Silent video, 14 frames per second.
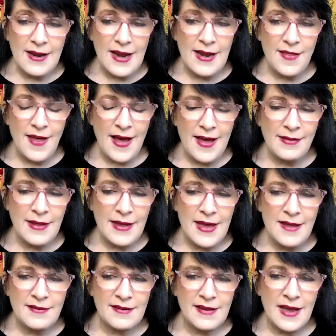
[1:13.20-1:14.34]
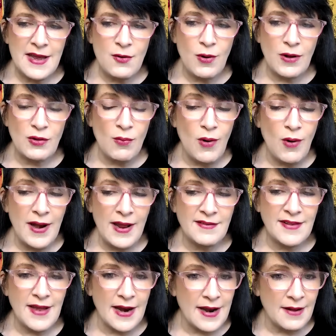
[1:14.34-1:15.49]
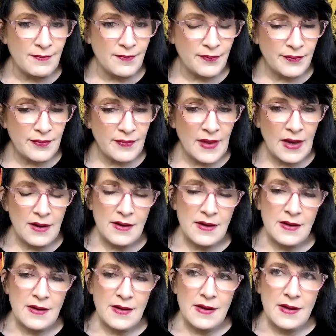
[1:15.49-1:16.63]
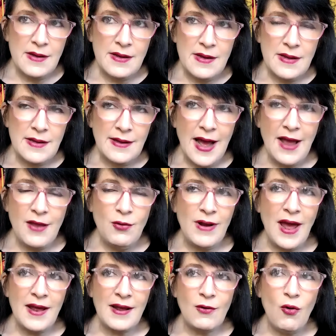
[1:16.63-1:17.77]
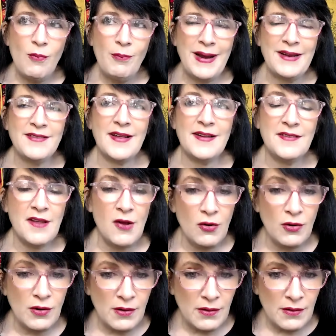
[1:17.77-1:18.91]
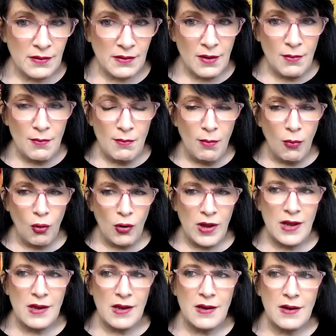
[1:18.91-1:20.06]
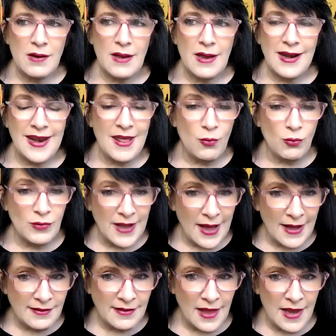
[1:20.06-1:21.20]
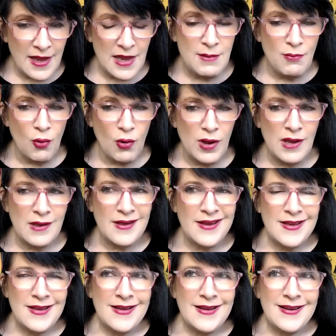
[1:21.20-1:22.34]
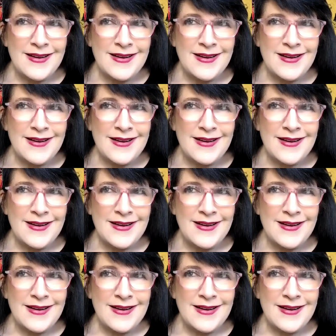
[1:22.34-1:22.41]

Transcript: La realidad es que cuando muere Sara, hay una conversación muy redundante y muy